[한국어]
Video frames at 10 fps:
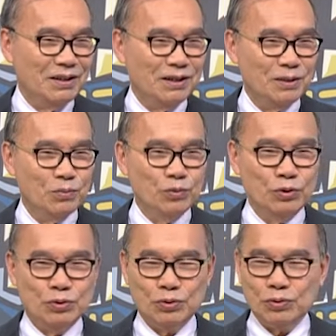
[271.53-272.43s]

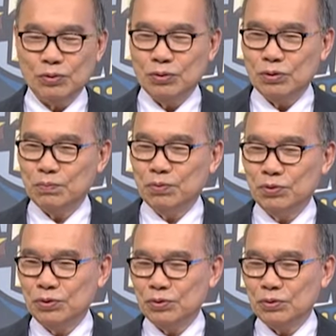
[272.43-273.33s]
아물 좋고
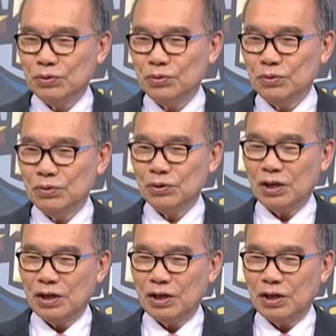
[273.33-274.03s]
풀 좋고